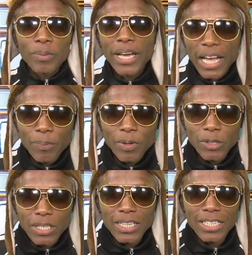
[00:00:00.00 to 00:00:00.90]
obrigado para
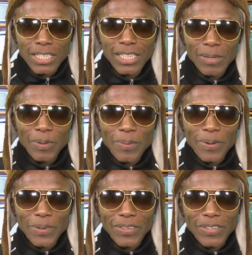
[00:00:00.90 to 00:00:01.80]
você que está chegando pela
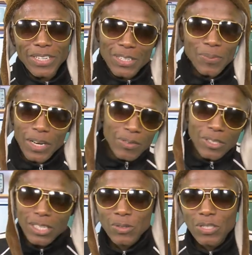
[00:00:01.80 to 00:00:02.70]
primeira vez. Espero que
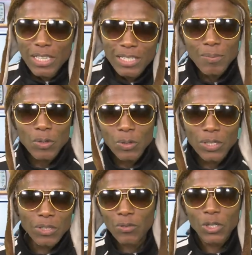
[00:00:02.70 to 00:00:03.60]
você não se
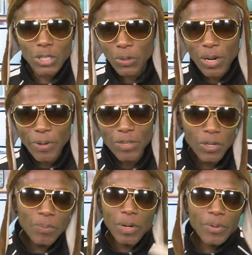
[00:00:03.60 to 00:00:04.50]
decepcione e não volte nunca mais.
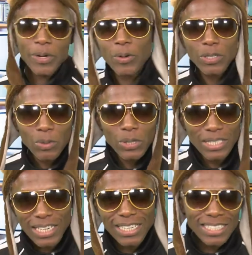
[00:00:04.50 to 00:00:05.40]
Volte pelo menos umas
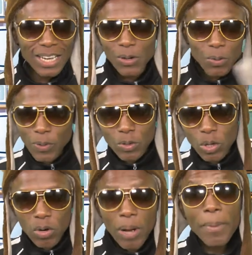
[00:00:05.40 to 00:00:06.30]
duas, três, que é o que o
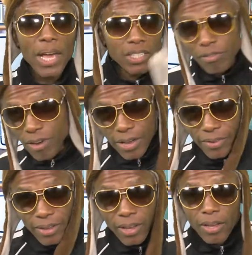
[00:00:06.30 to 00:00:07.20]
pessoal, a média,
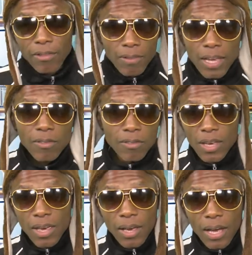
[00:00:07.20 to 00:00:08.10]
faz. Vem
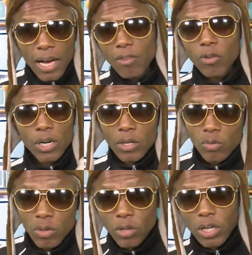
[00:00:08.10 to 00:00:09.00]
vê, aí volta
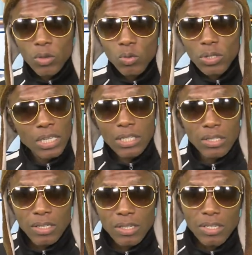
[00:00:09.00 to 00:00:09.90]
uma, volta duas, aí
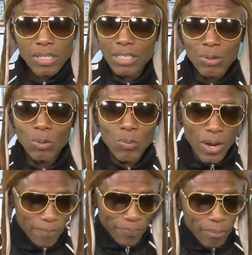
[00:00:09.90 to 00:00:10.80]
desiste e tudo
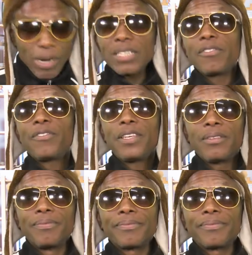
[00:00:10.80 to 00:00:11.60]
bem. Mas enfim,